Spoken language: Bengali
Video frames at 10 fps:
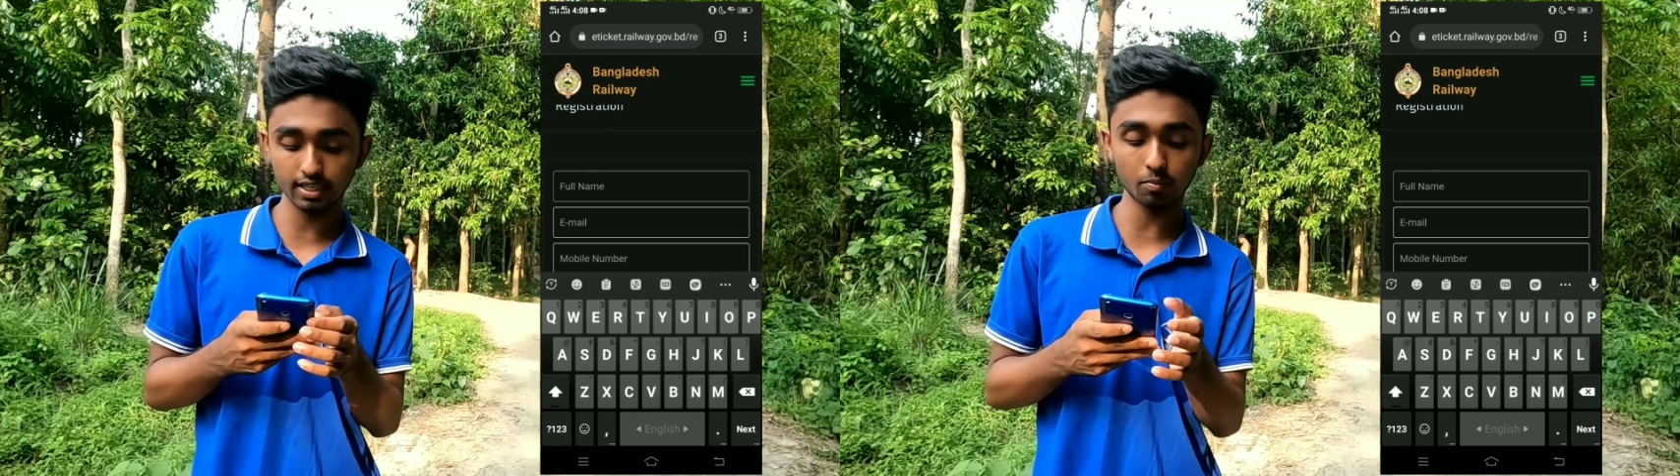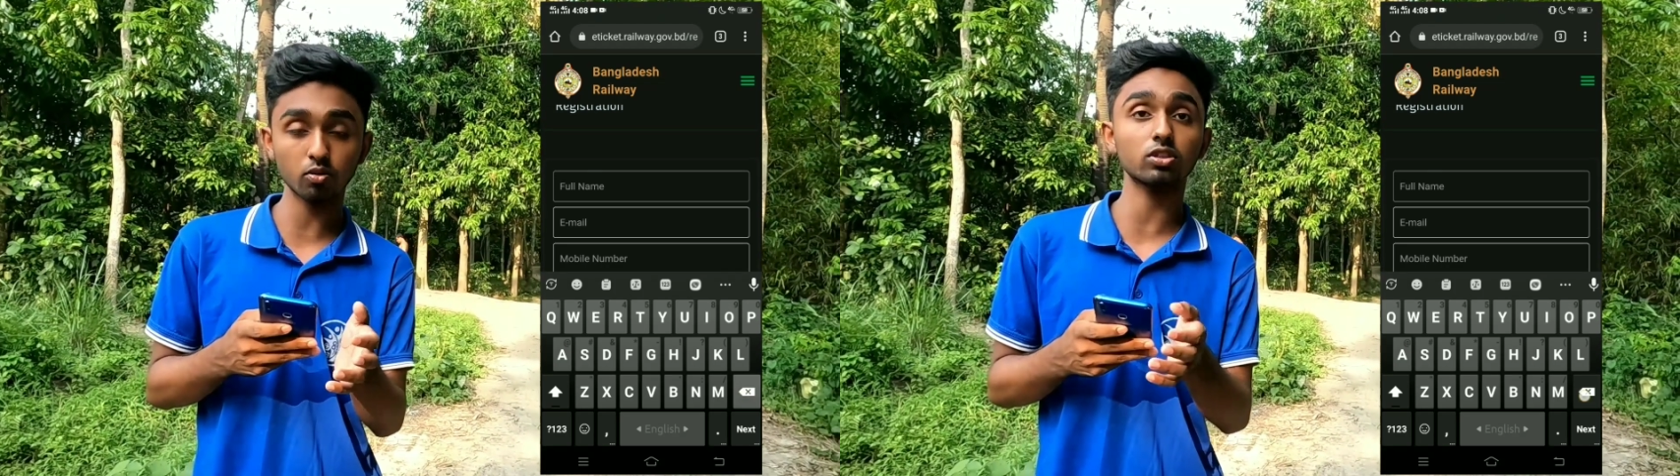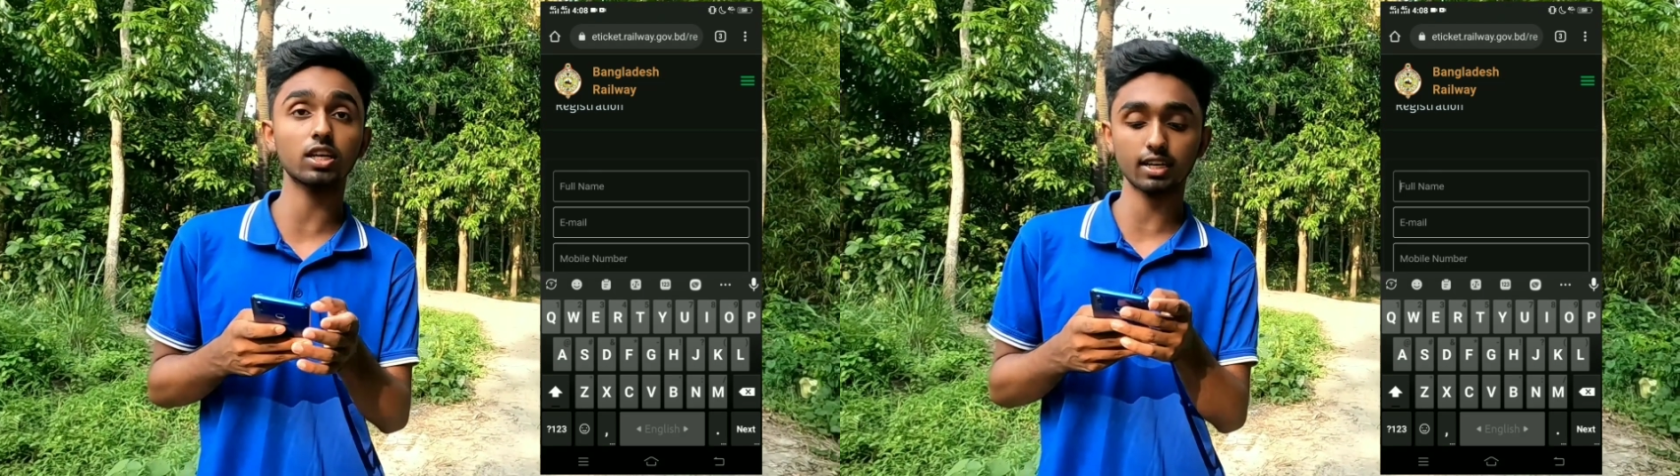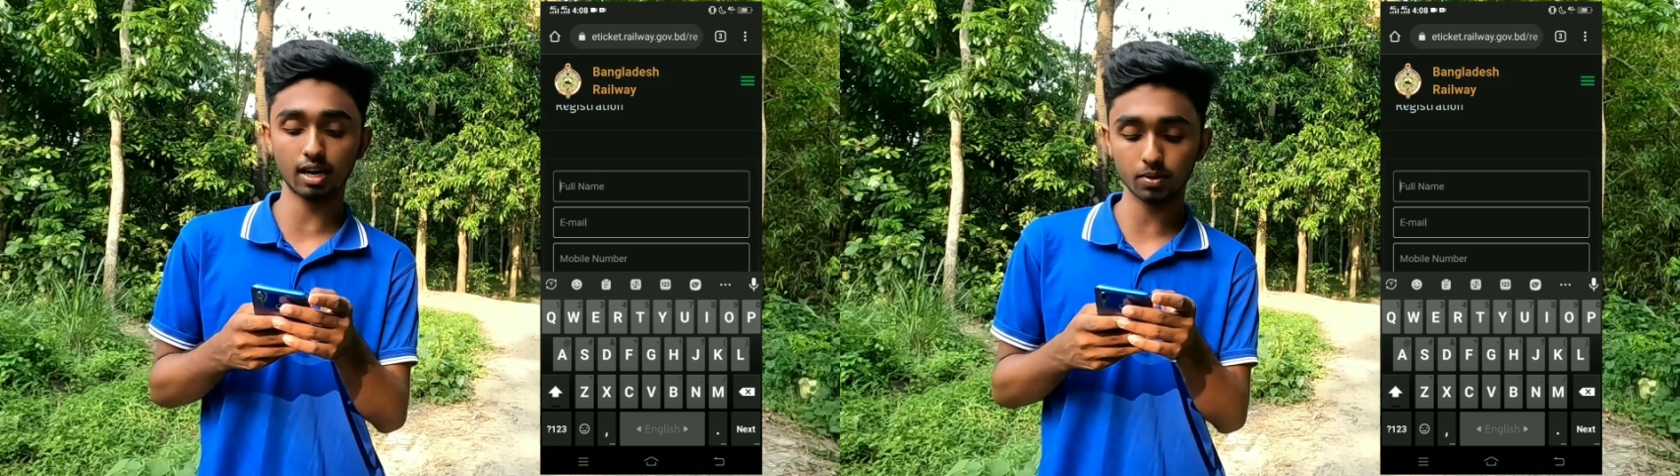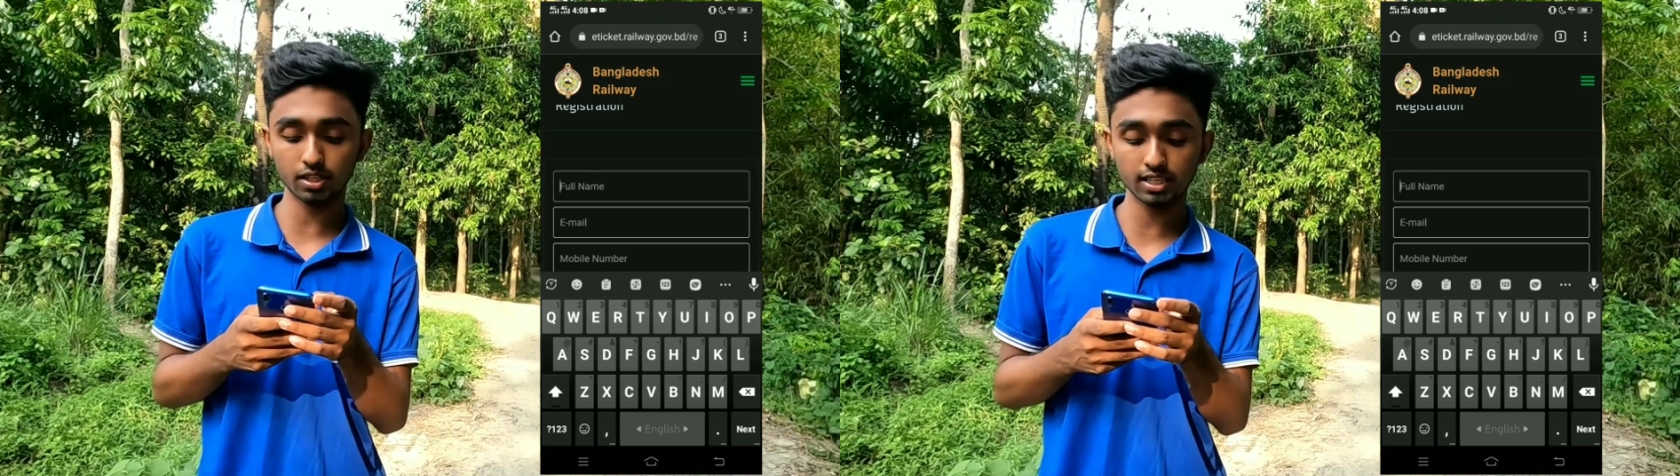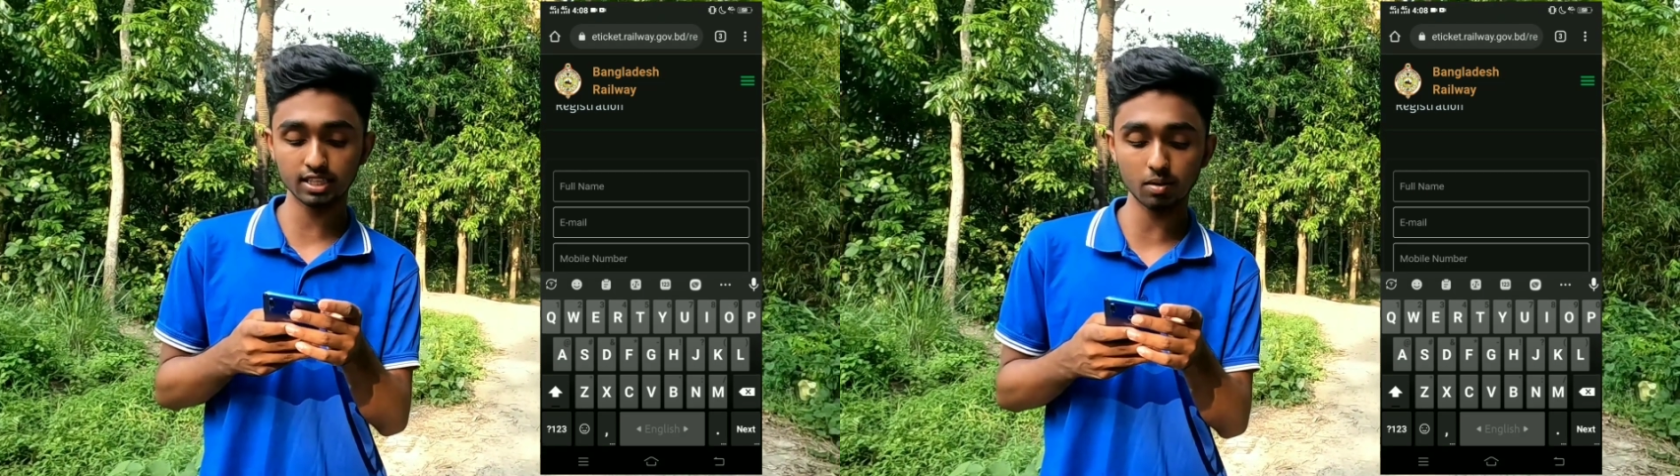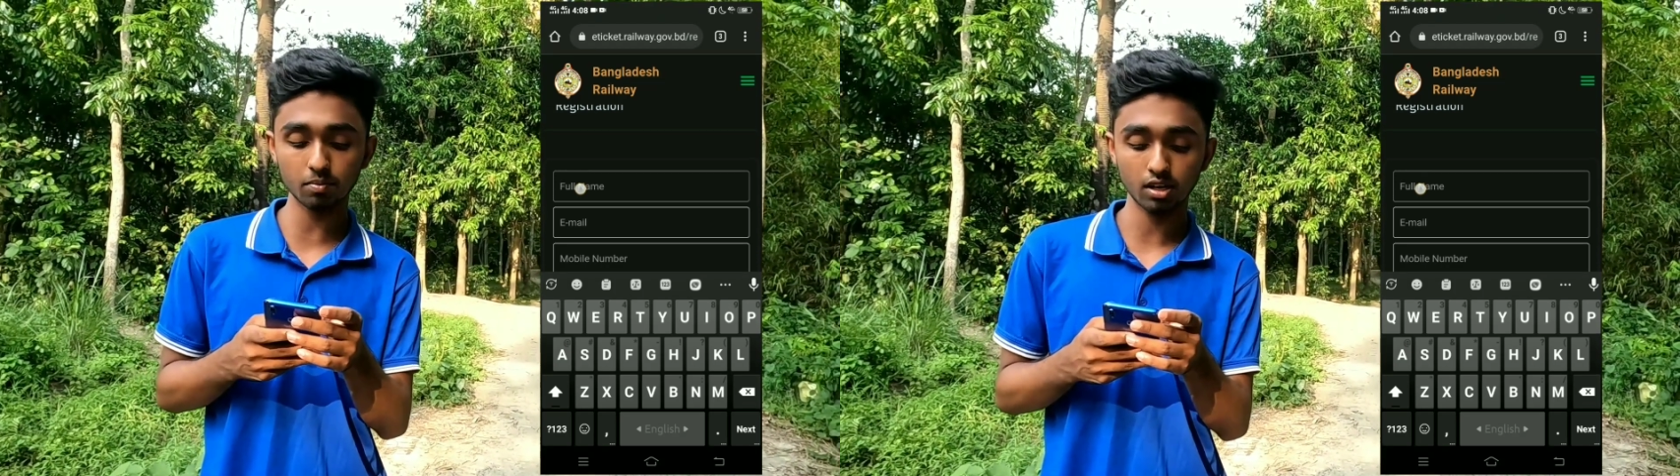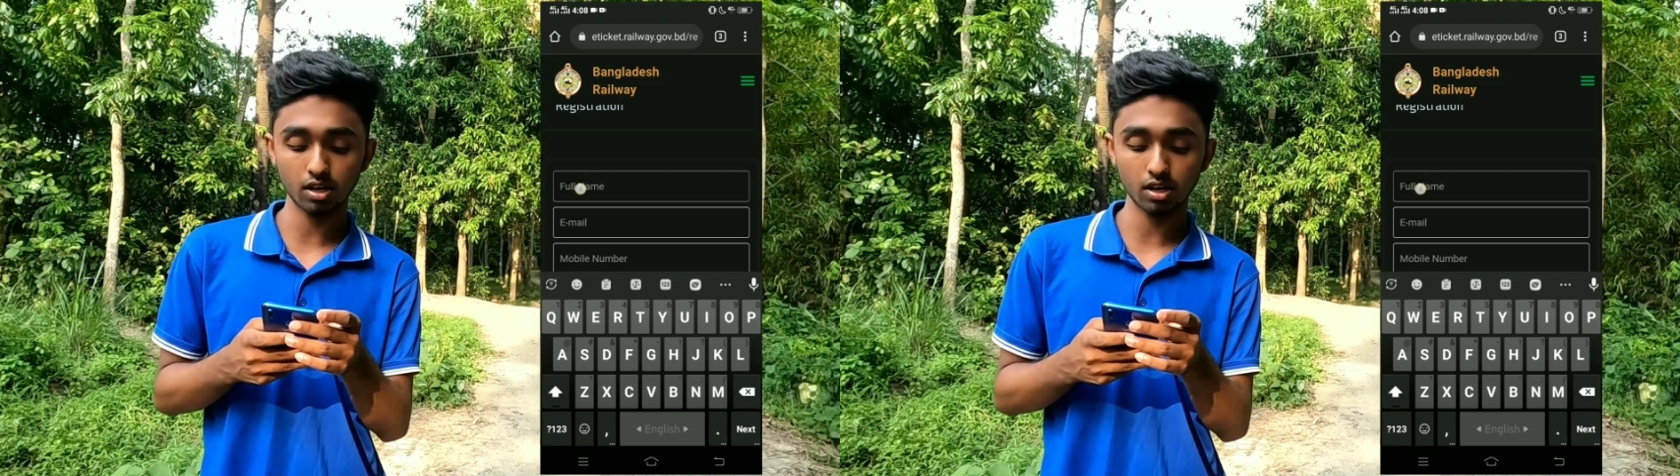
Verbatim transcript: নাম অনুসারে নামটা দিয়ে দিলাম